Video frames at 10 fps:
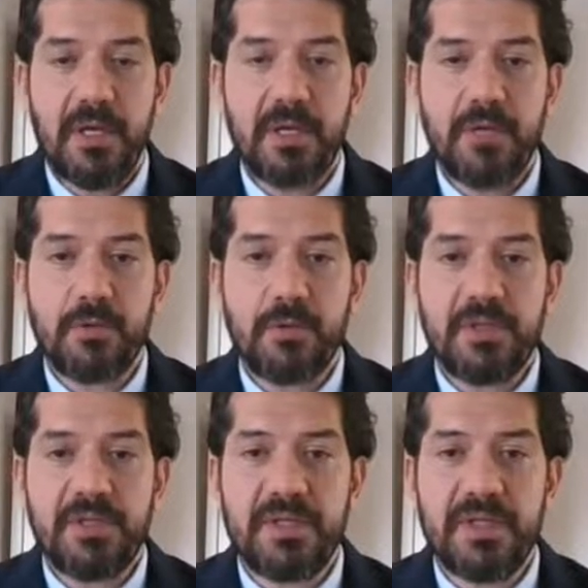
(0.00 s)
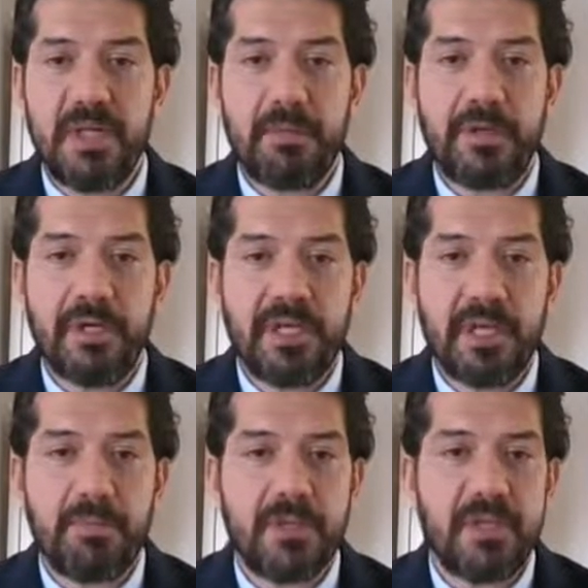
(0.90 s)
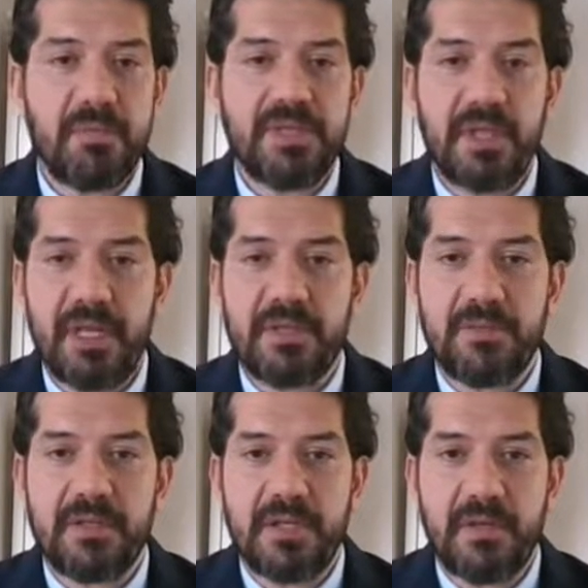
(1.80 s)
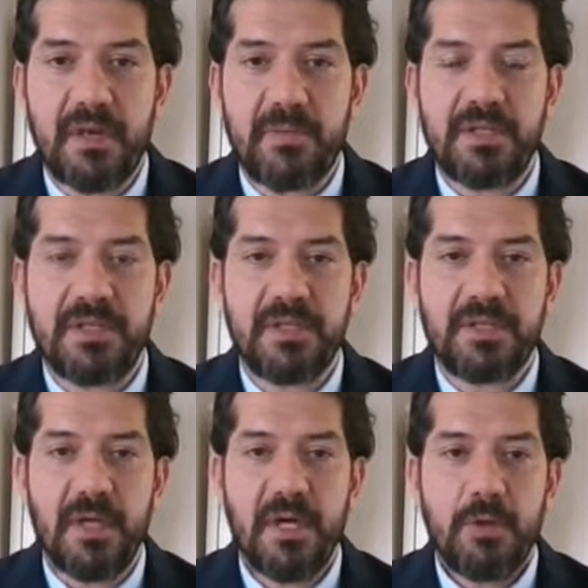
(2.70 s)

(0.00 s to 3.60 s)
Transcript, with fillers: E, dolayısıyla panik yapmadan biz hayatımıza devam edeceğiz.